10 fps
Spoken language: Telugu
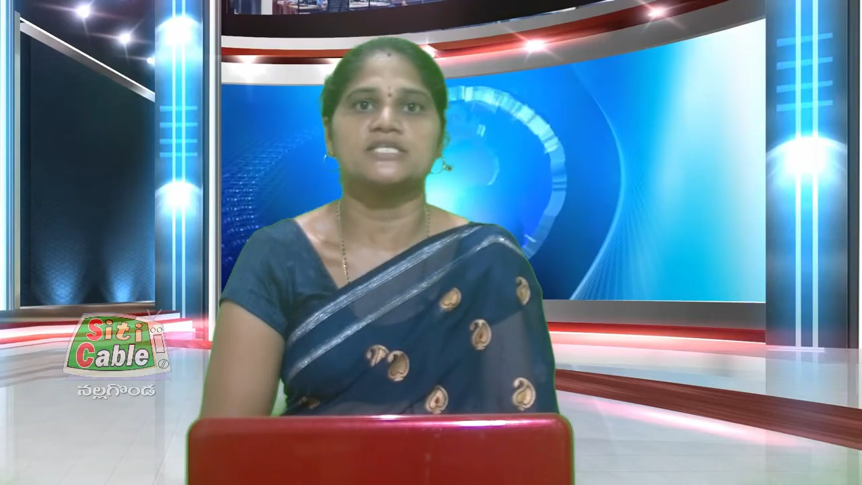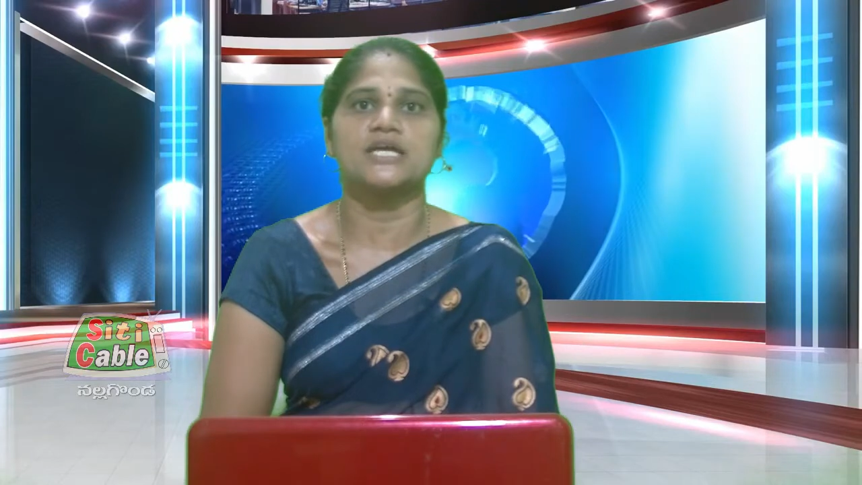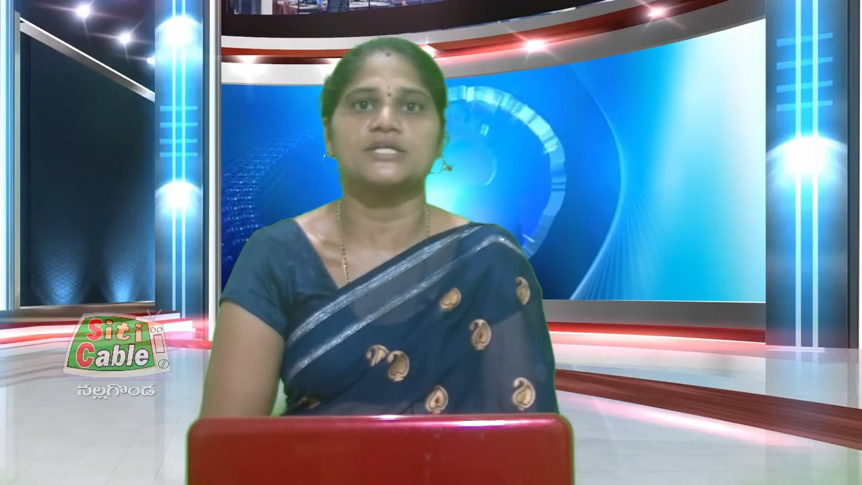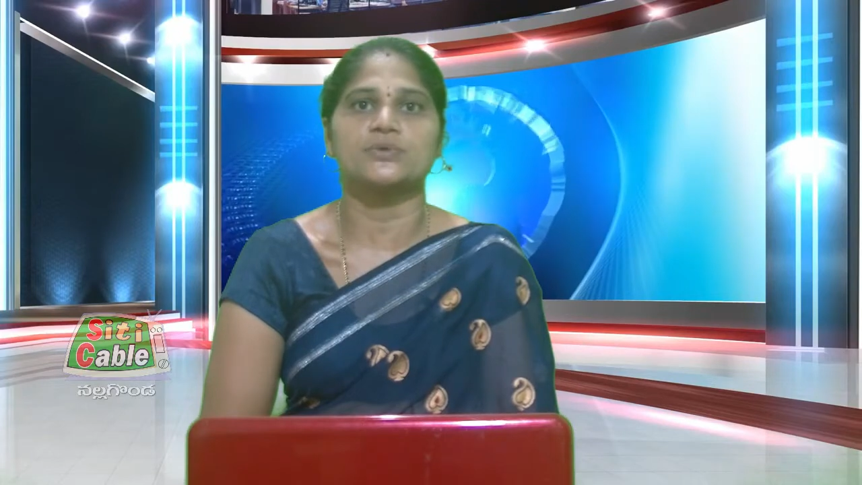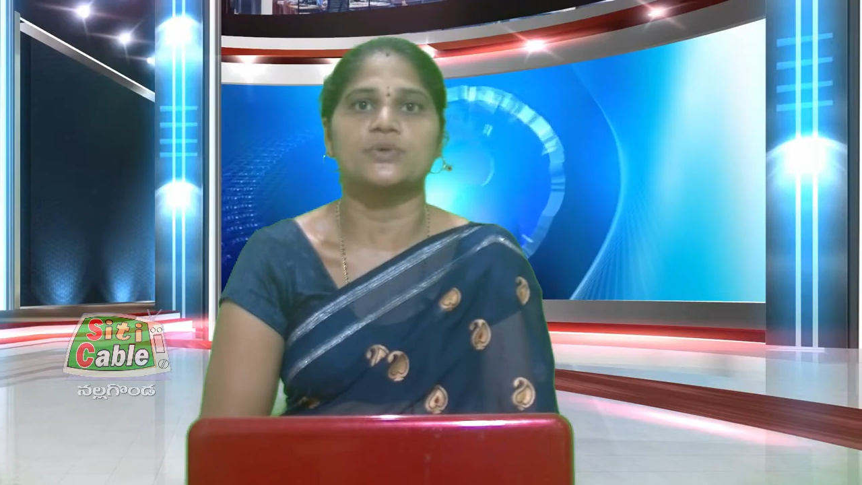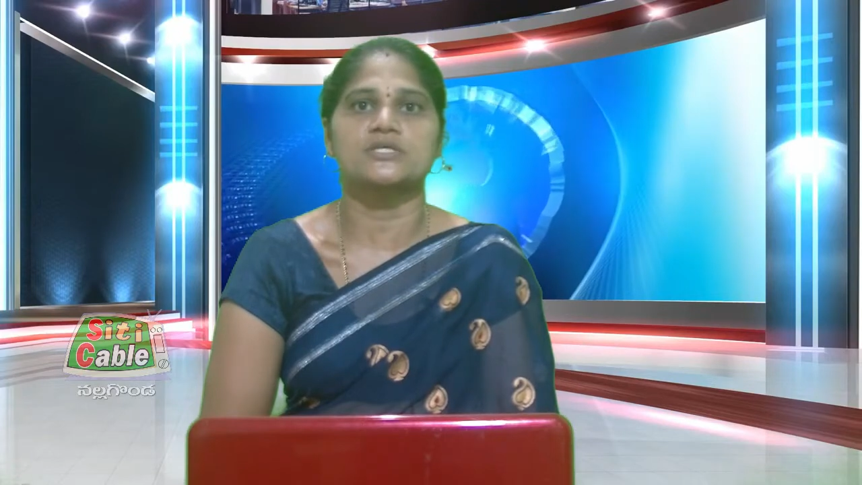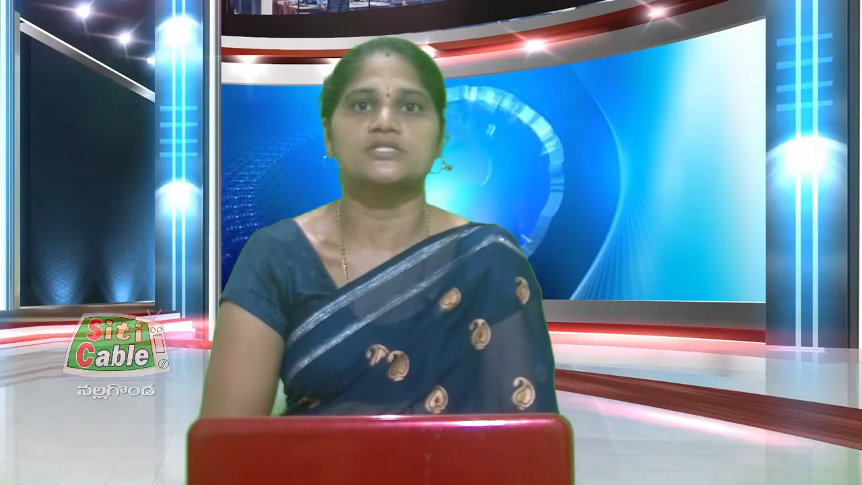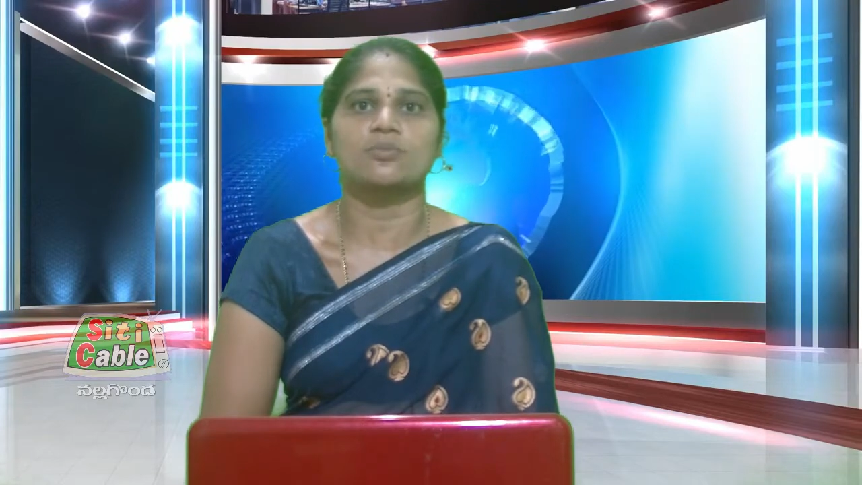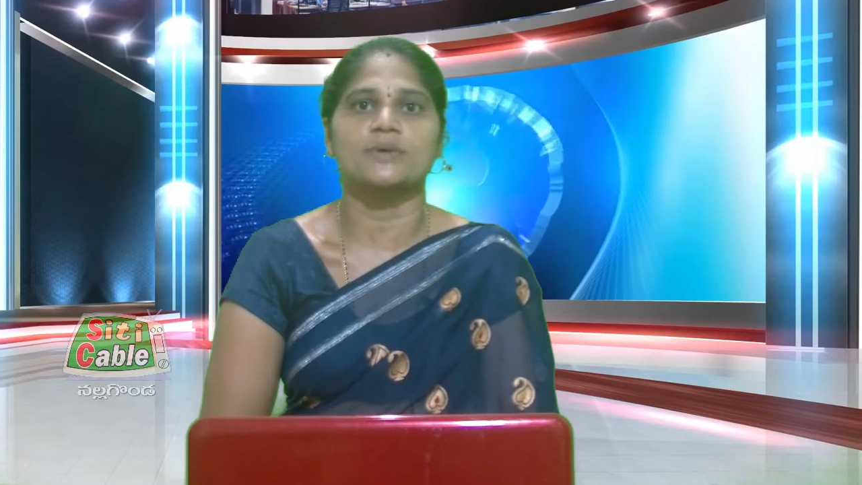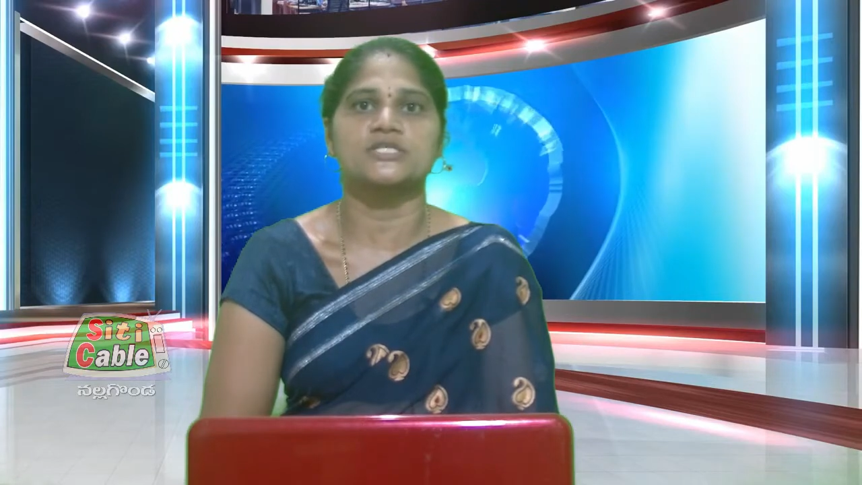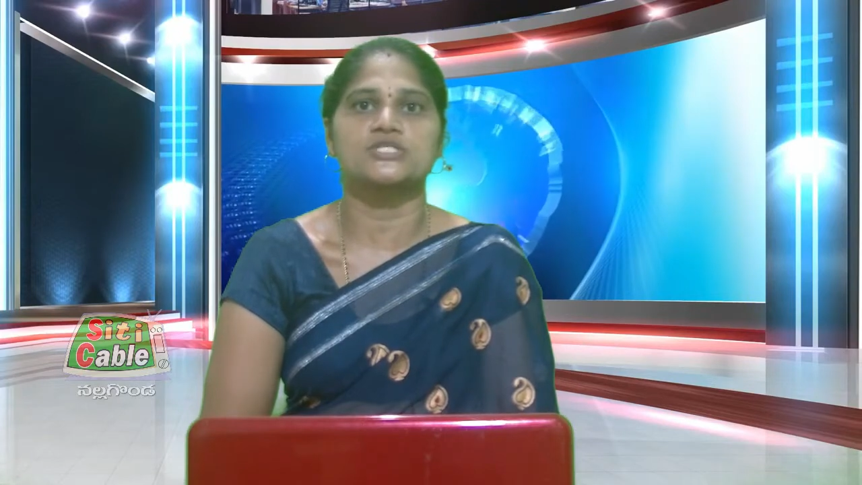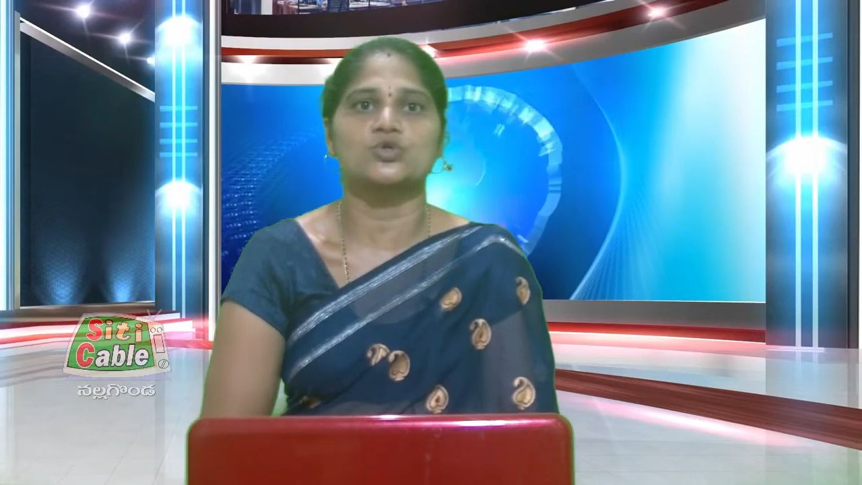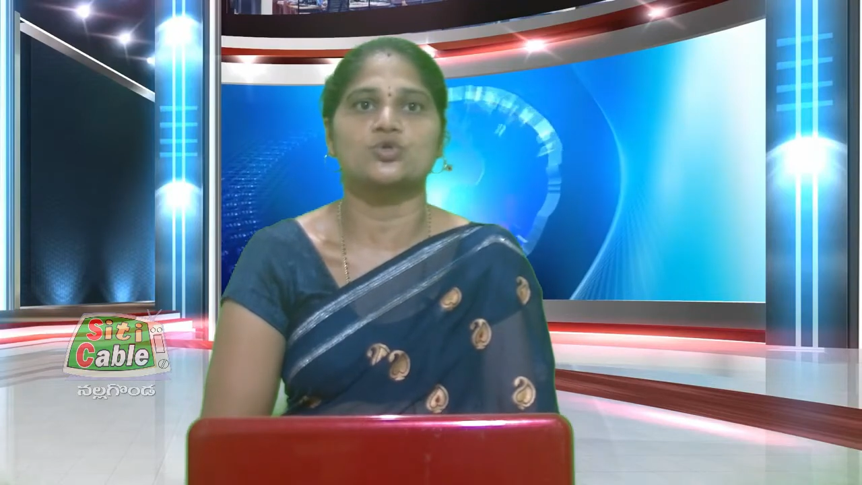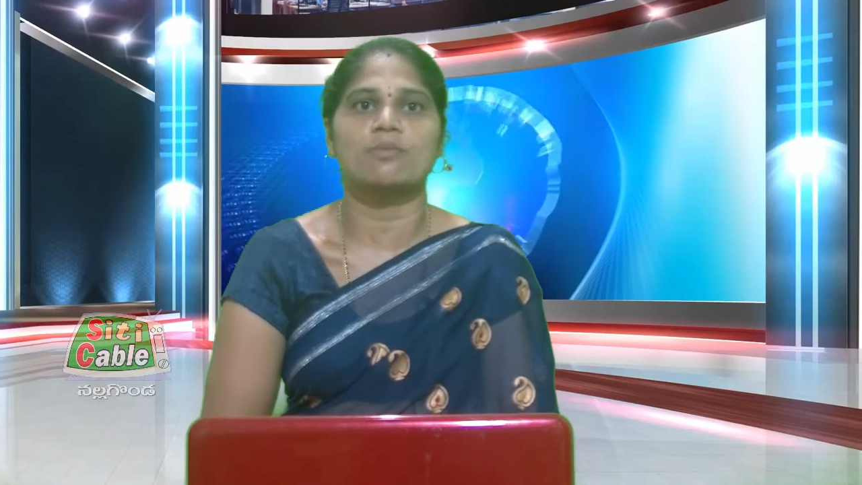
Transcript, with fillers: సిఐటియు రాష్ట్ర ఉపాధ్యక్షులు